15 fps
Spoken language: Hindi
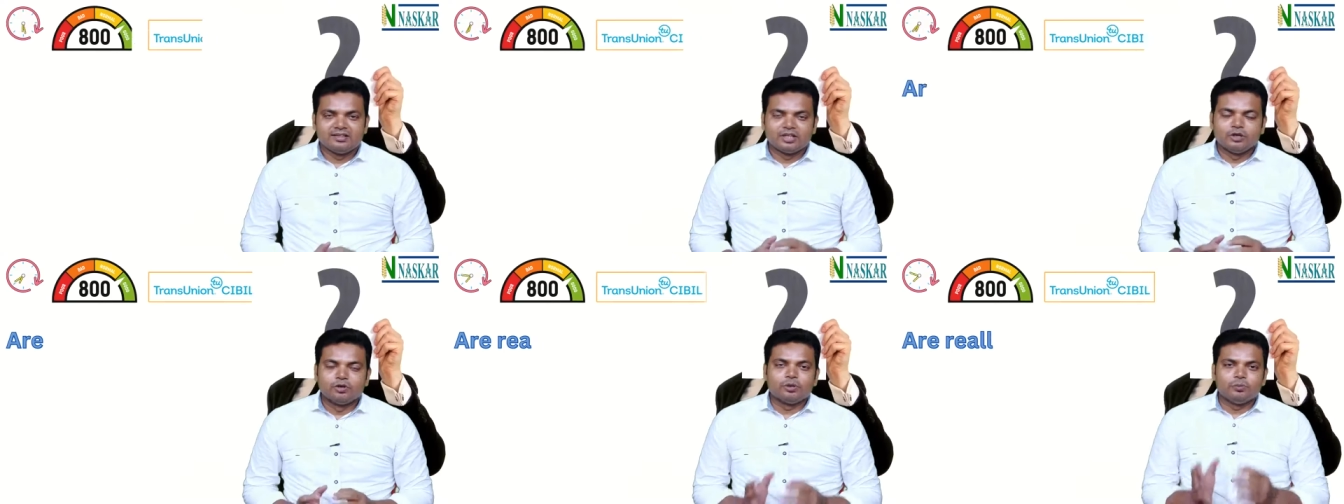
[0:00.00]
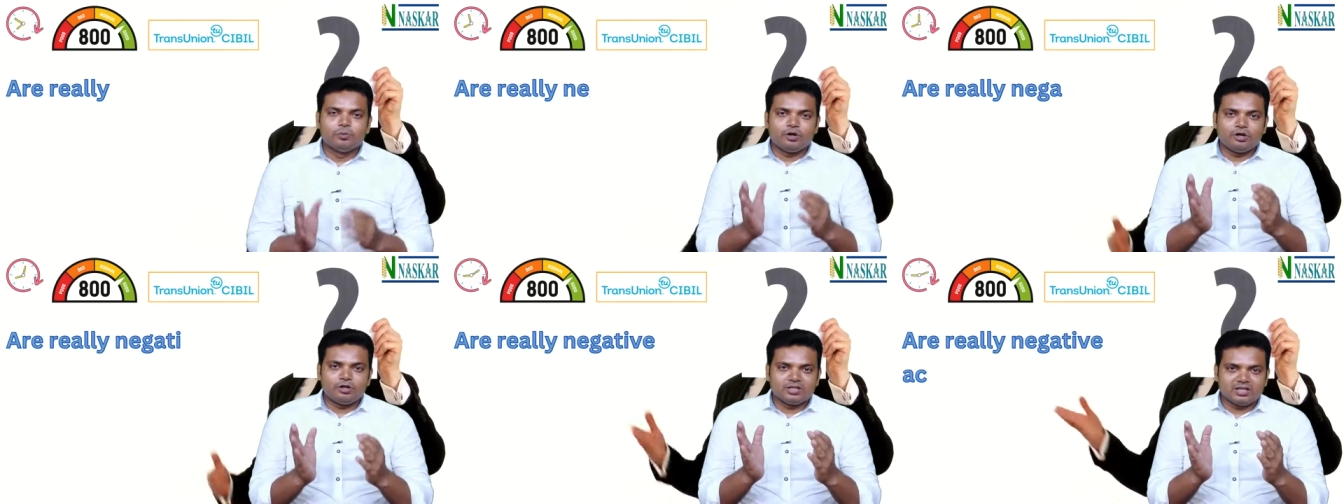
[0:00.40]
क्योंकि
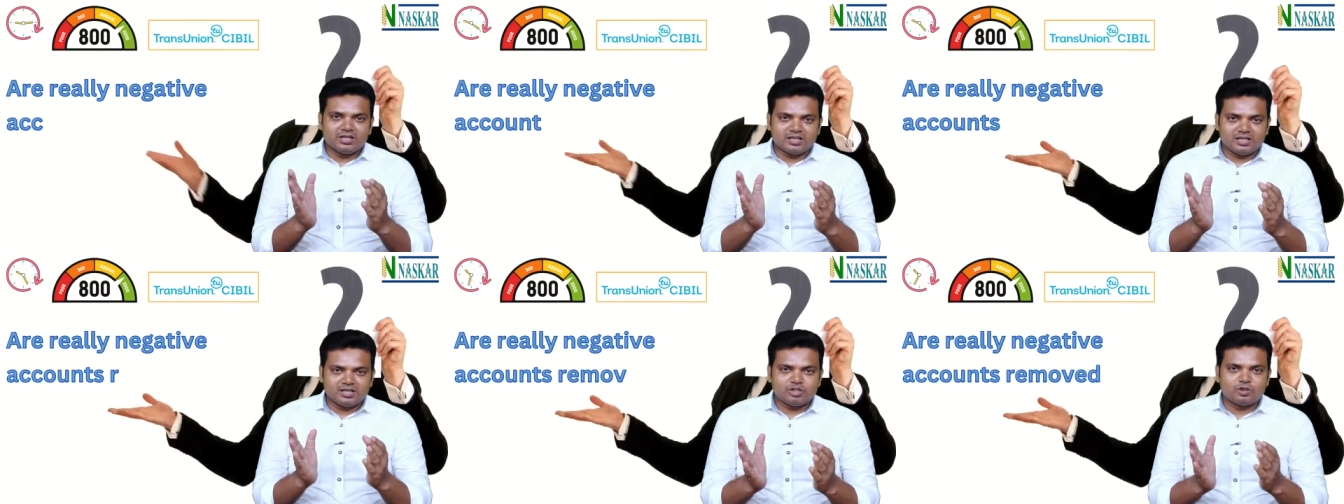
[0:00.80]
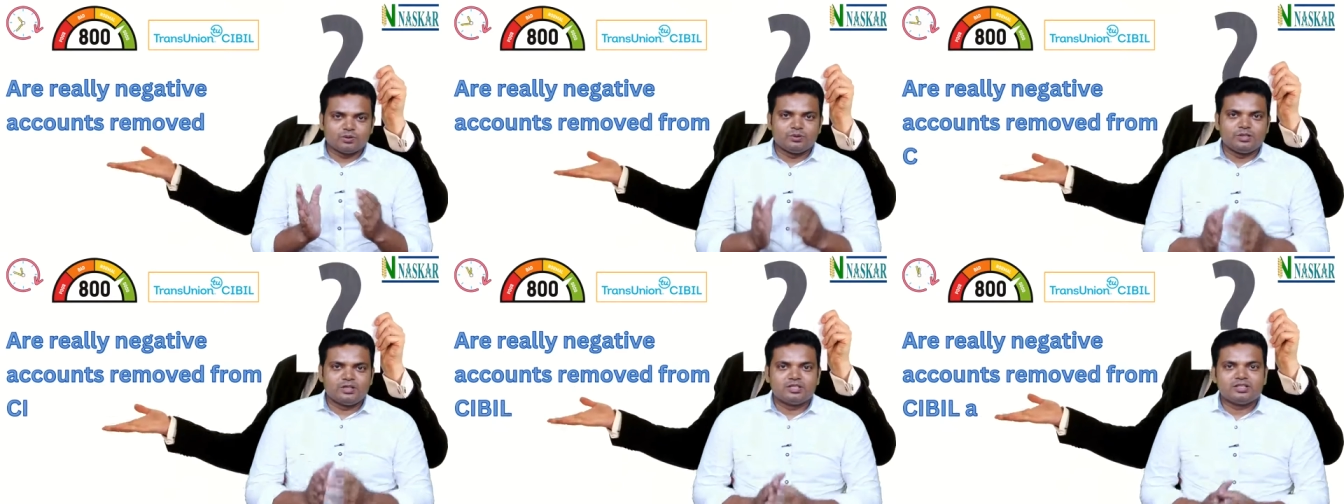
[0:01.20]
बहुत सारा
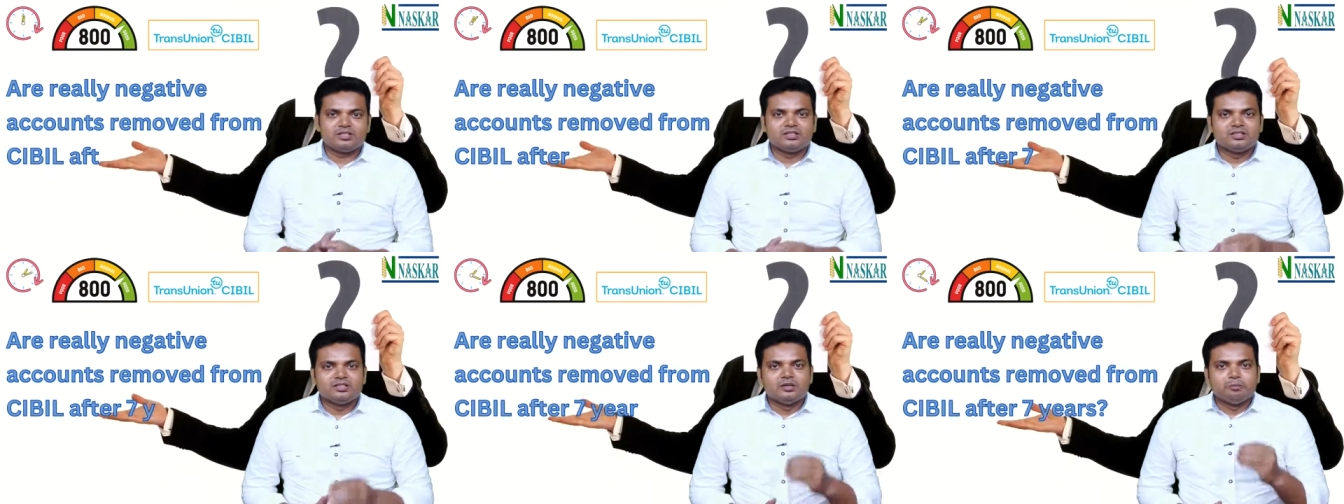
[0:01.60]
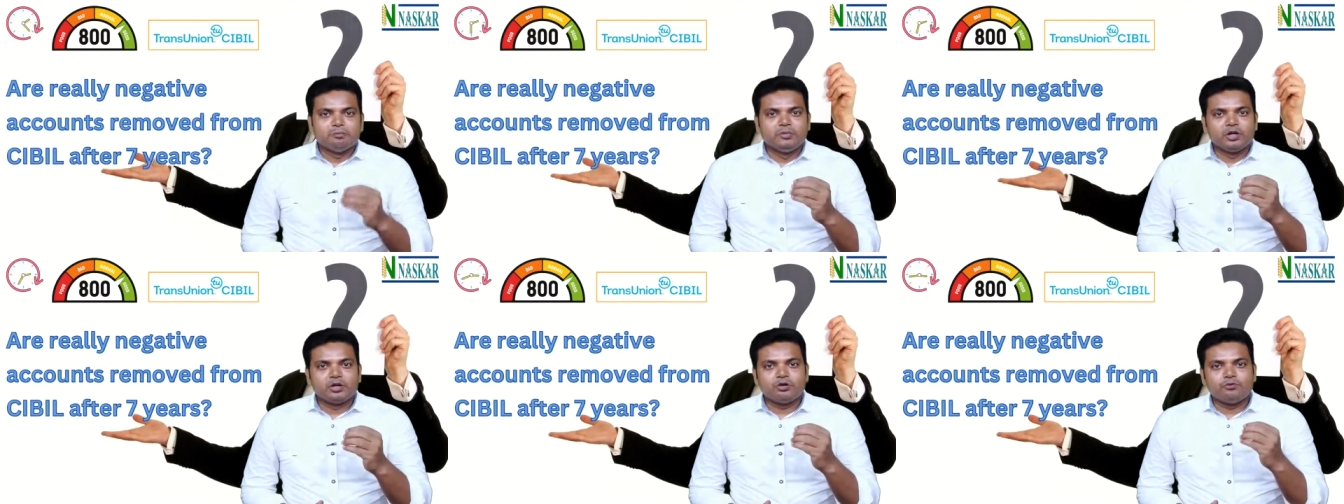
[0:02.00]
कस्टमर्स
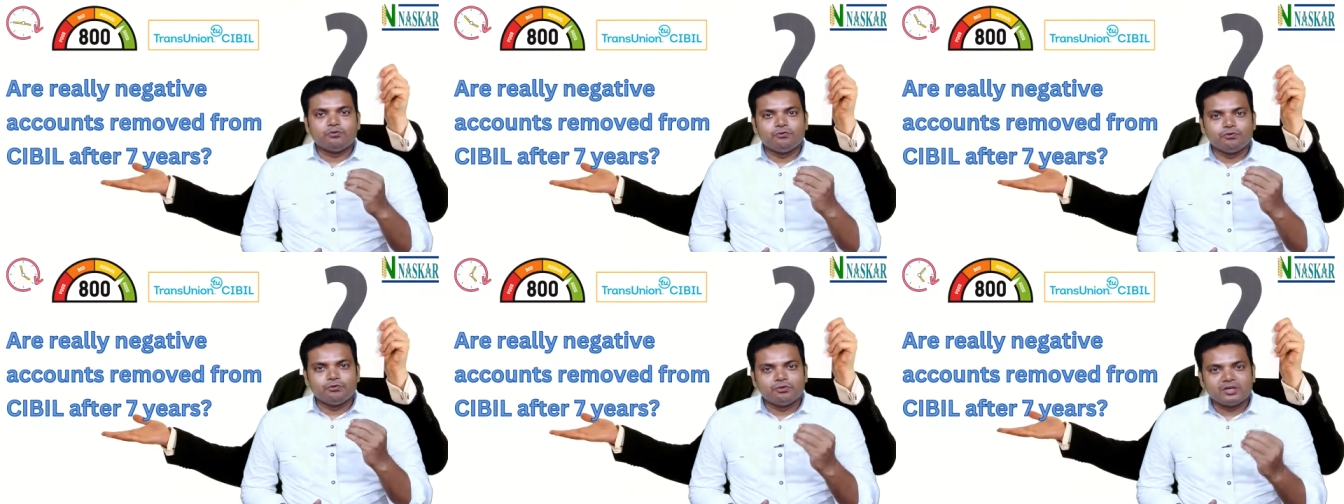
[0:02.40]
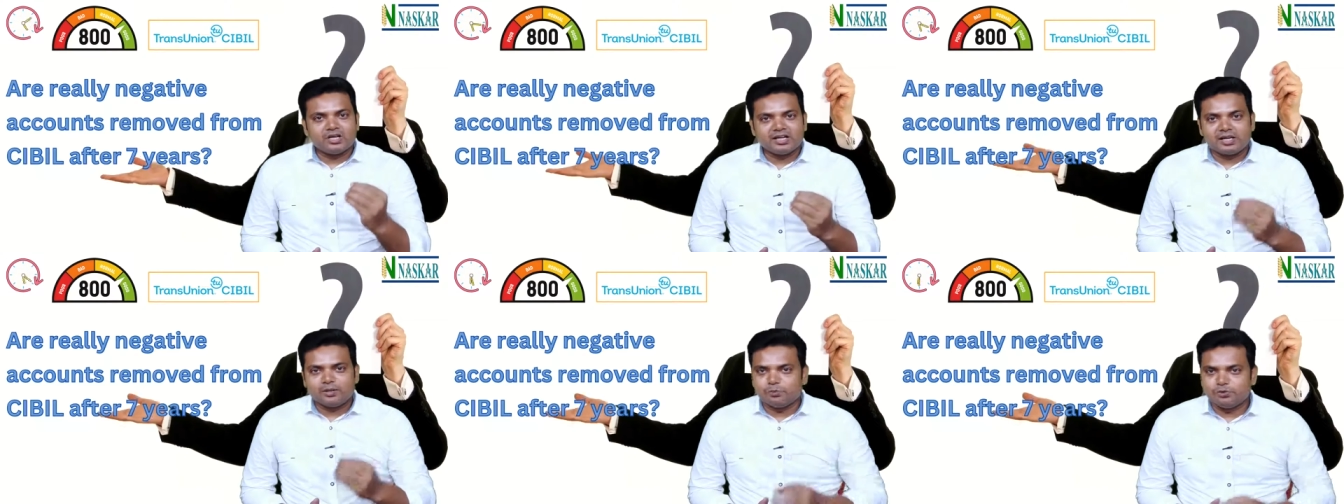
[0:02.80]
मेरे को फ़ोन
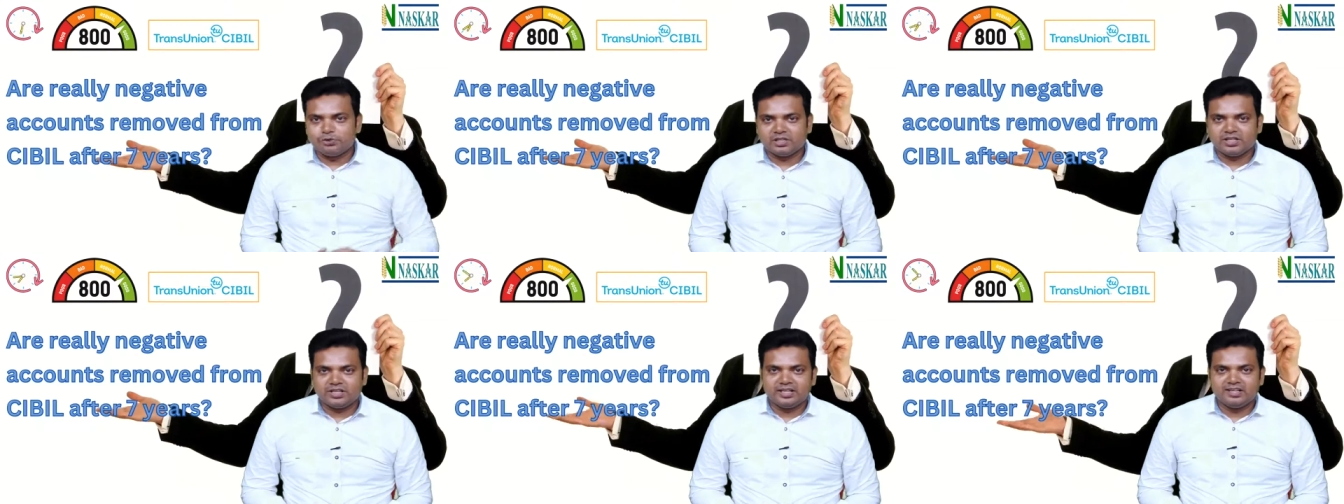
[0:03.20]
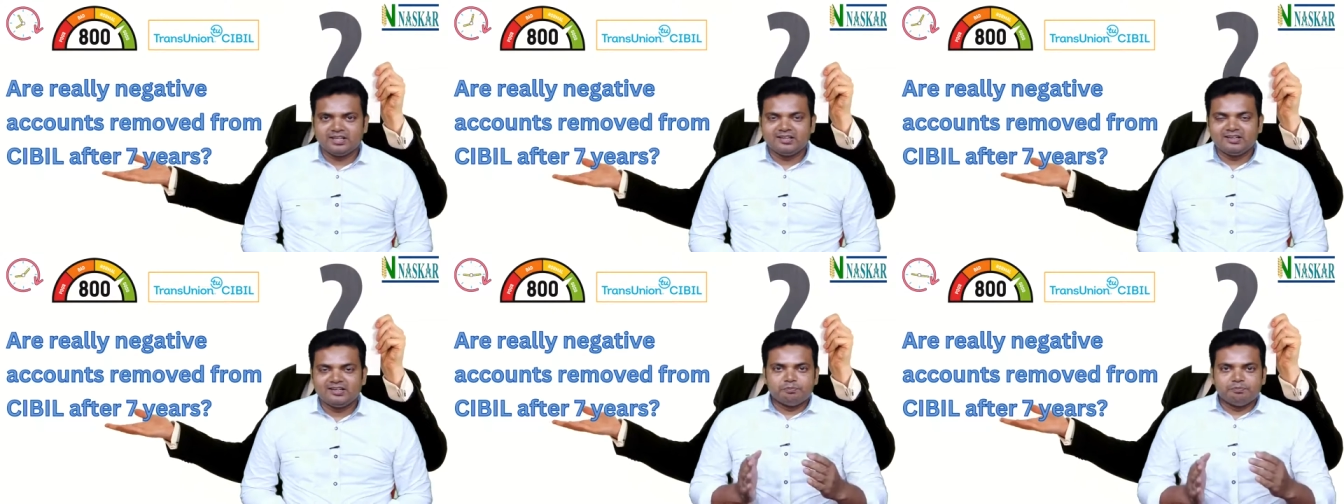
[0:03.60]
करके पूछते हैं